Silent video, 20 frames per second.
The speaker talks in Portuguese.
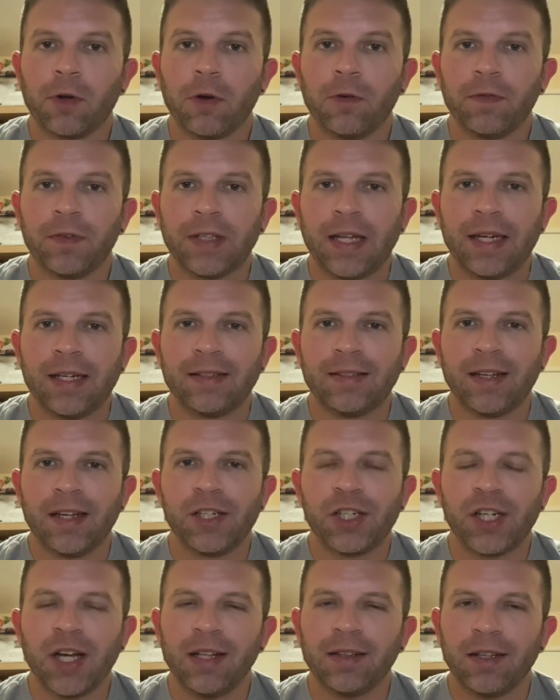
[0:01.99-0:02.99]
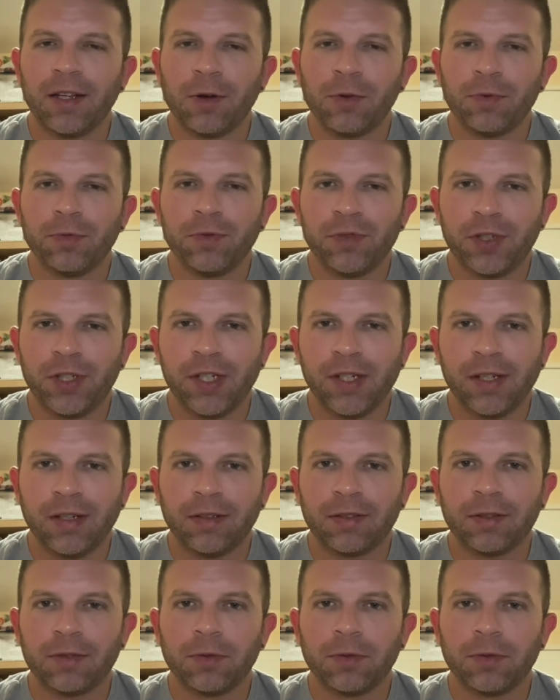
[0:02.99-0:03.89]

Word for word: que eu finalizei já tem alguns dias,